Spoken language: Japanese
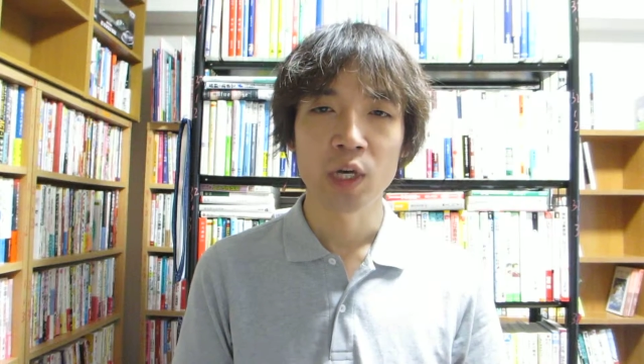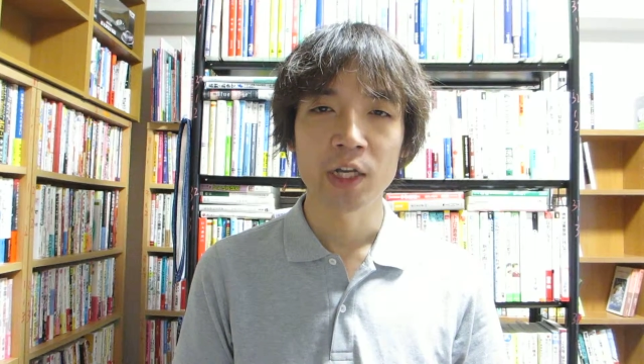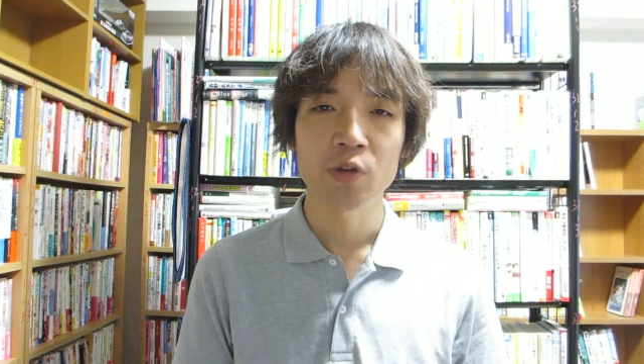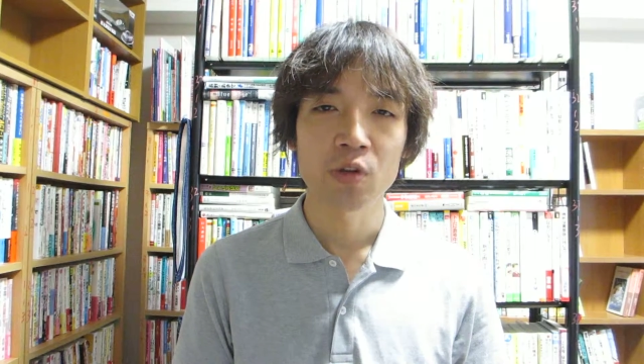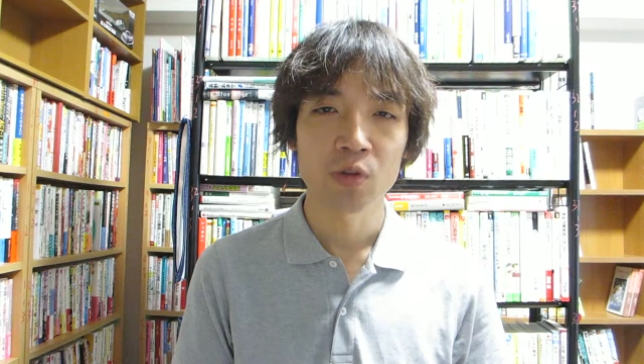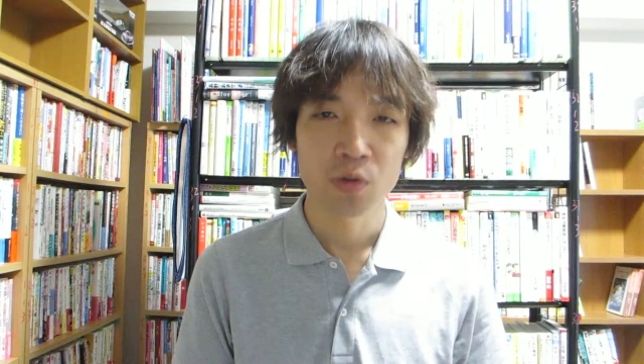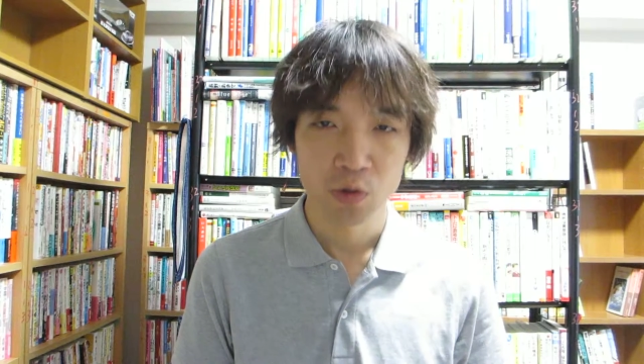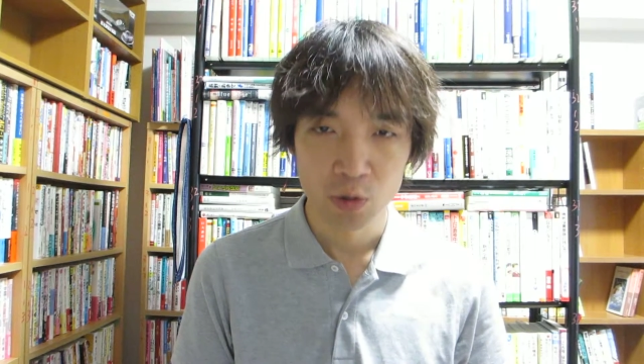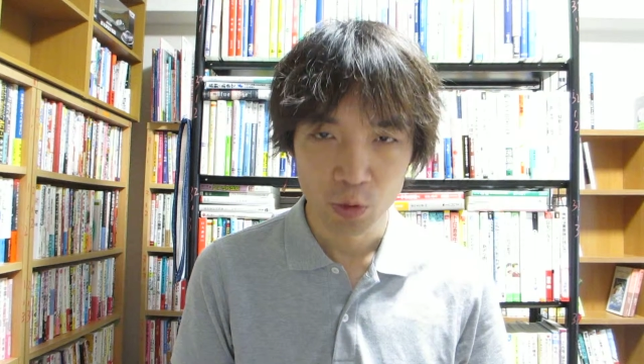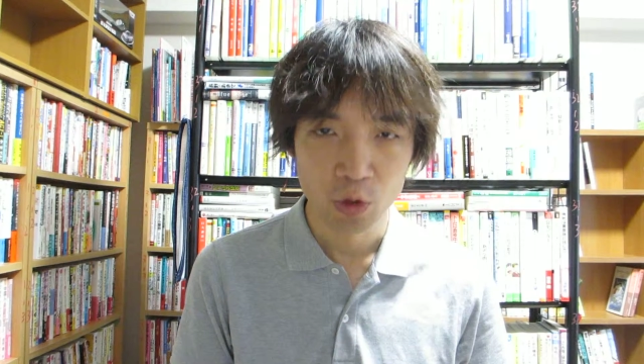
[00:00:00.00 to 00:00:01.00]
買取
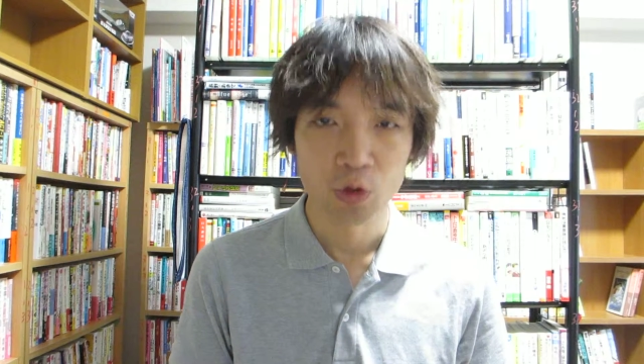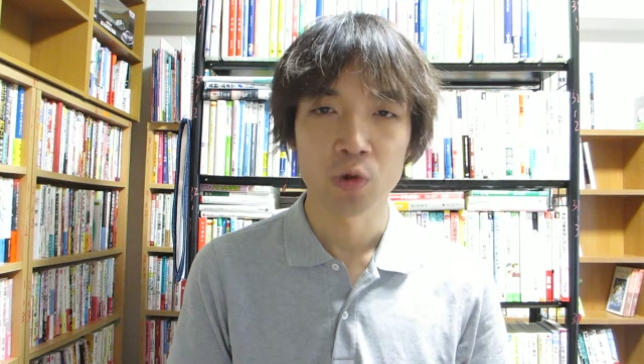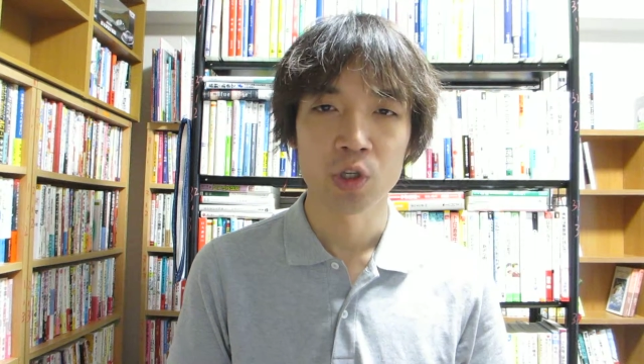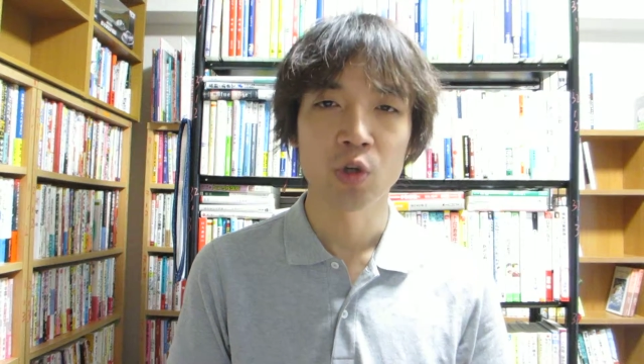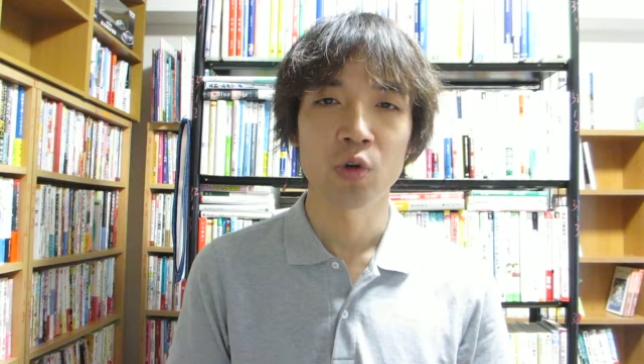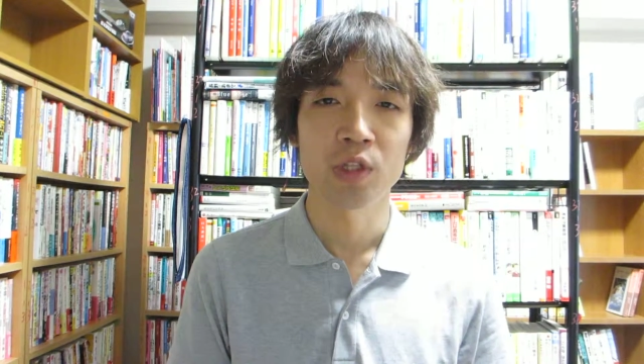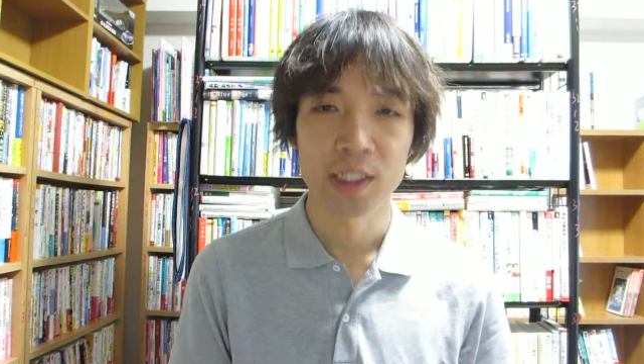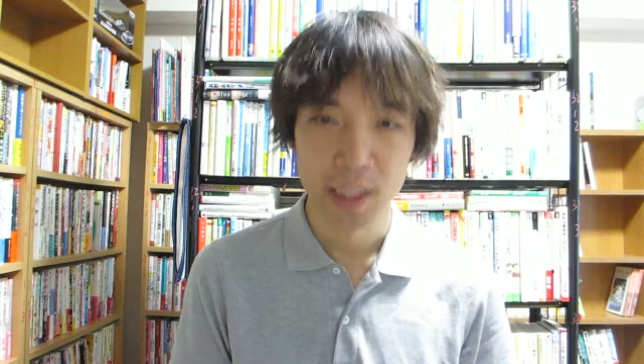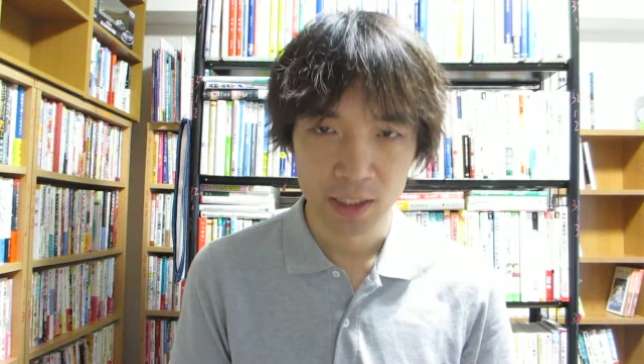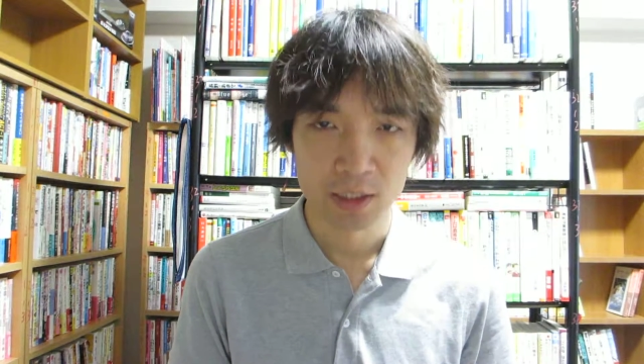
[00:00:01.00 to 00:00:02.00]
.com をご利用く
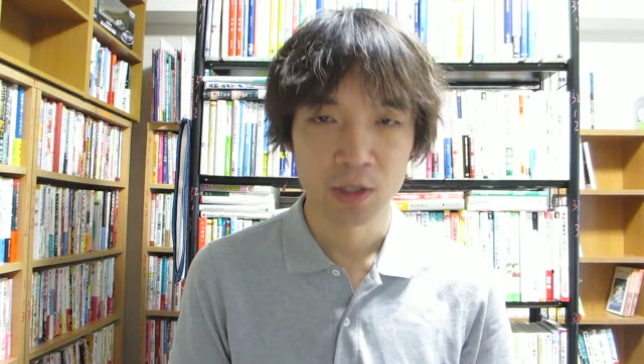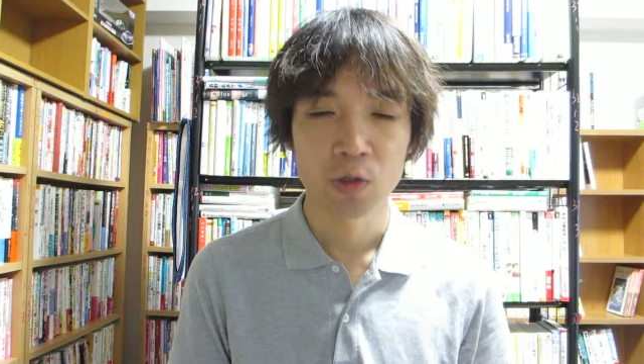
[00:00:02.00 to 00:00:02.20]
ださい。